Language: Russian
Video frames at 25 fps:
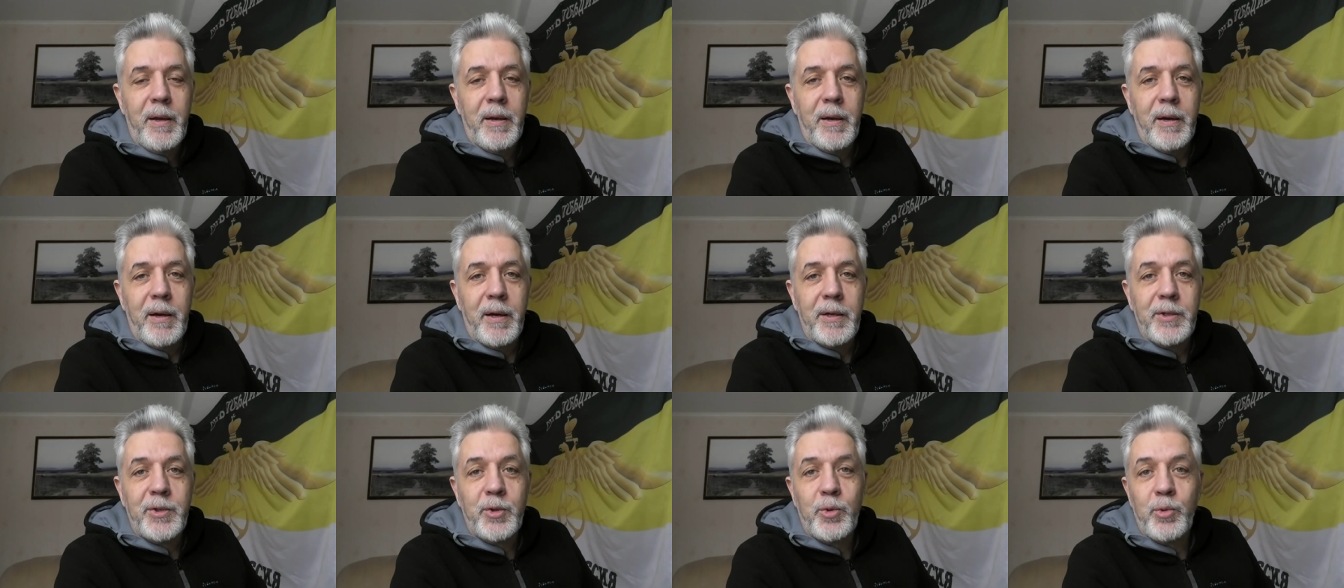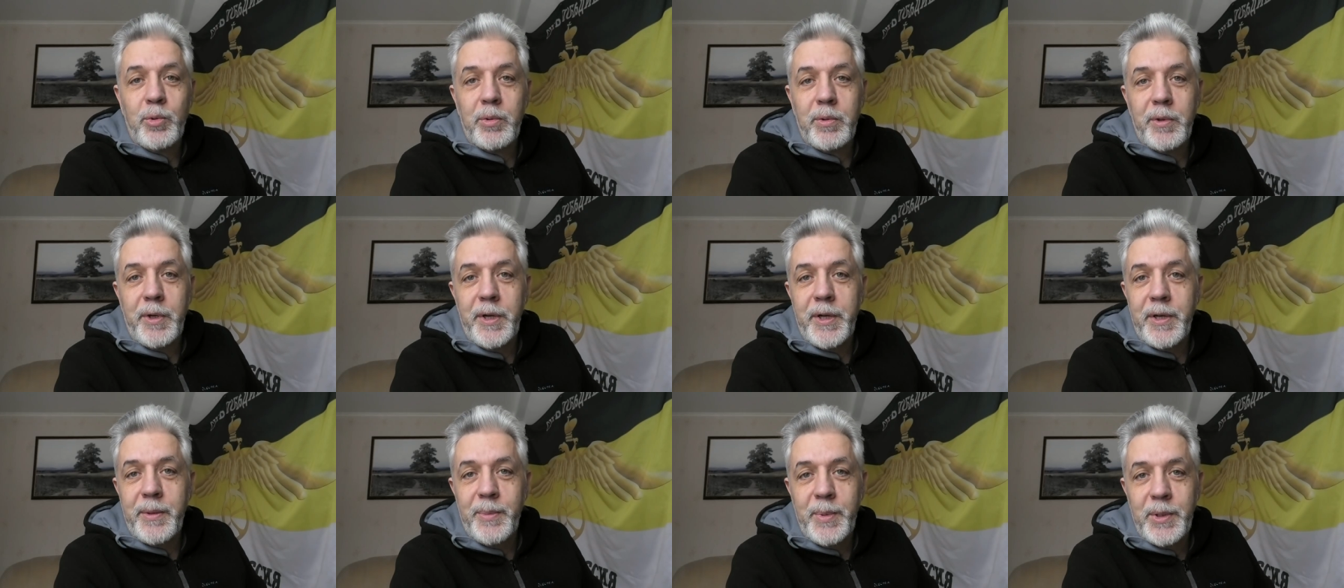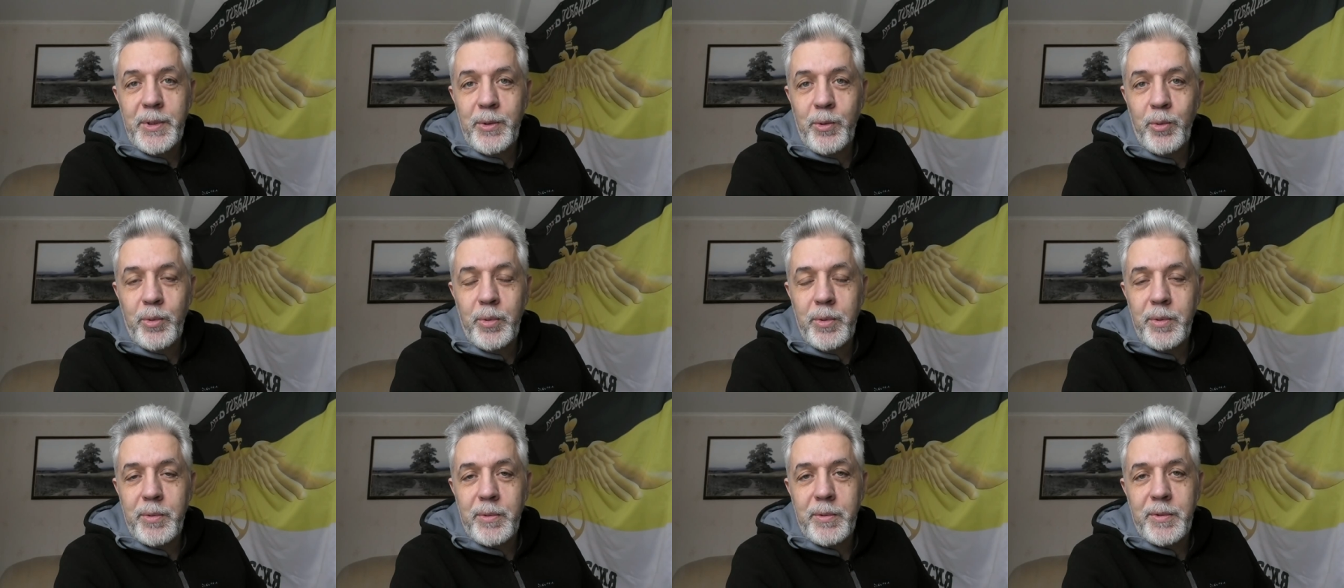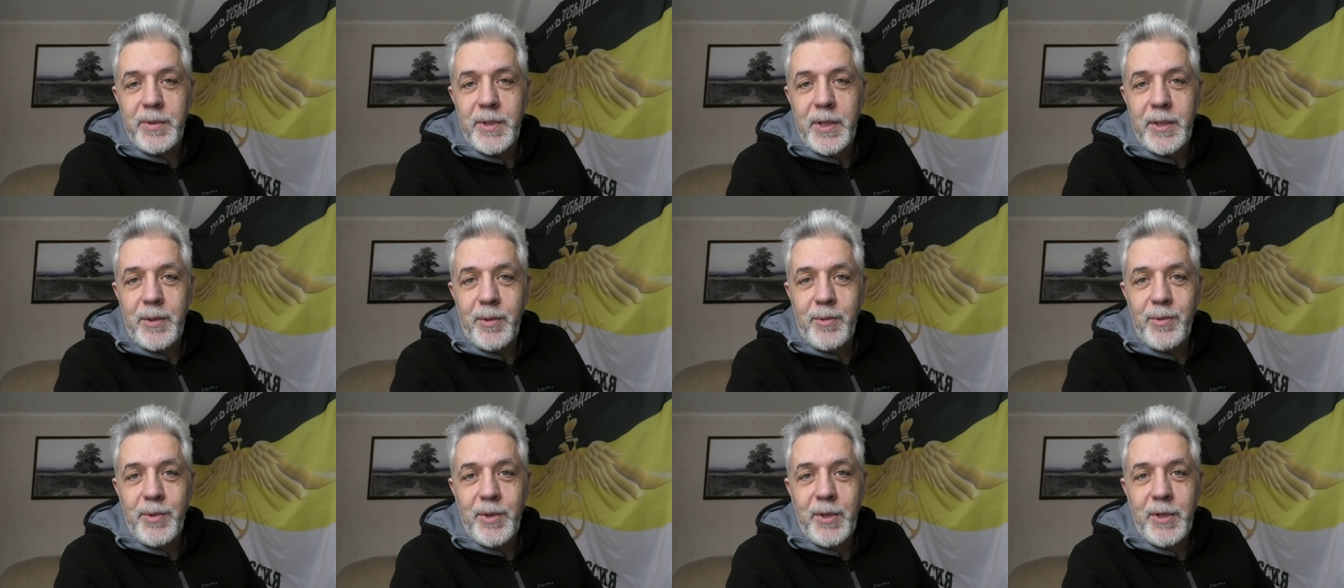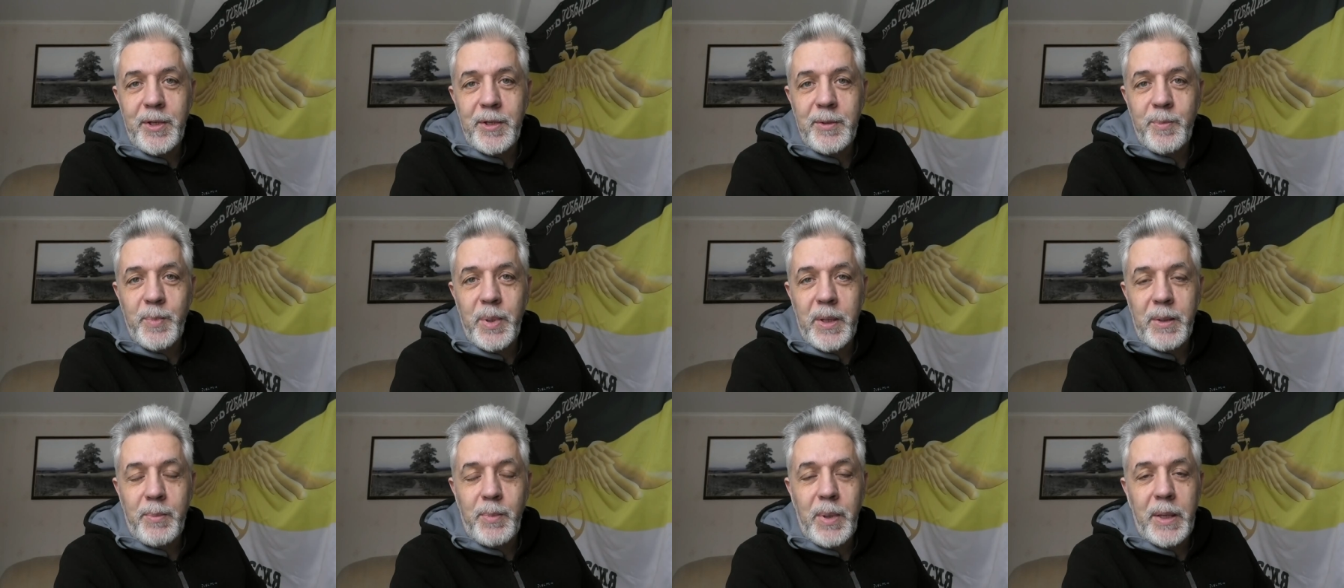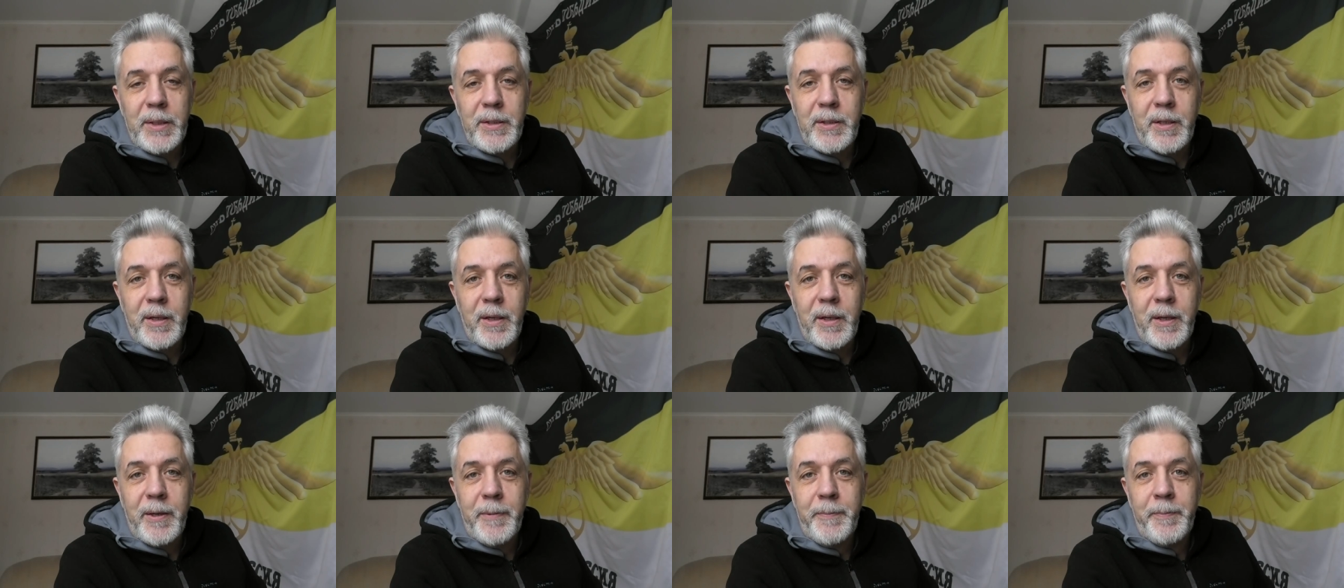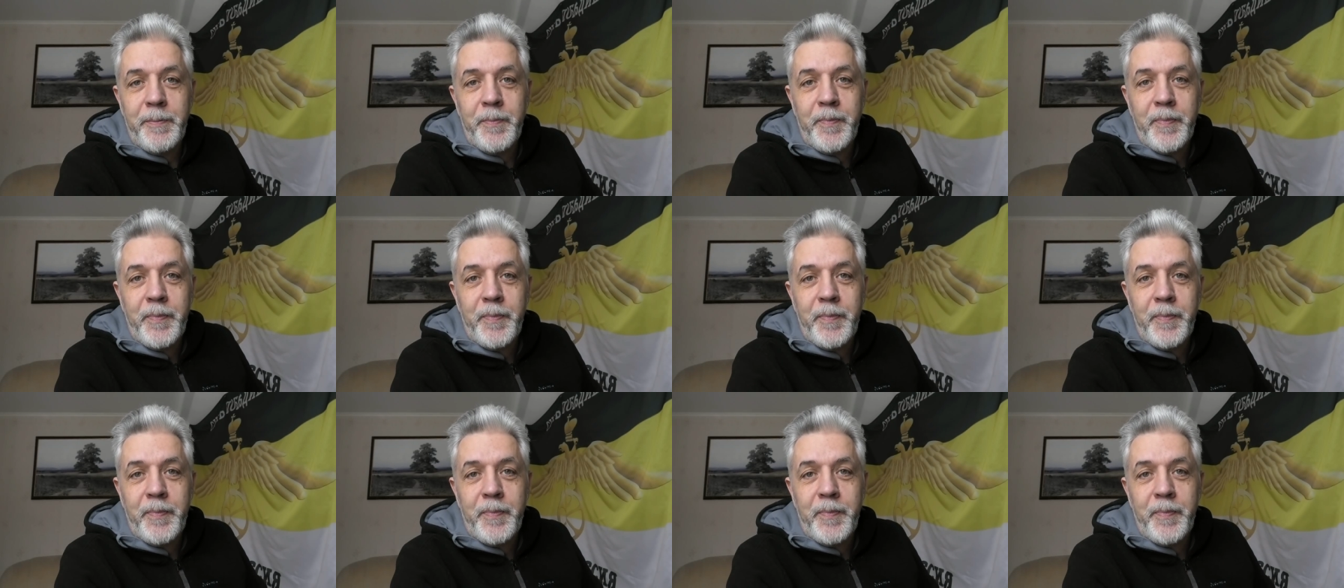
А что рекомендуют сотрудники Сбербанка –